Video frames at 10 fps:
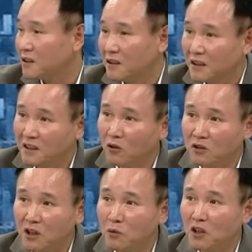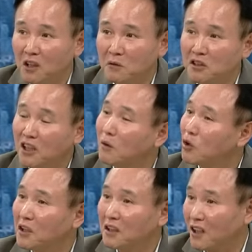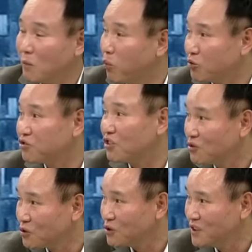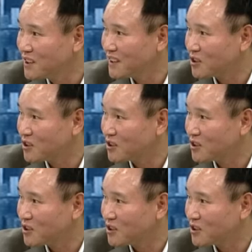음. 음. 이거 어떻게 보게 되면 제가 보기에 약간 보수적으로 이제 아,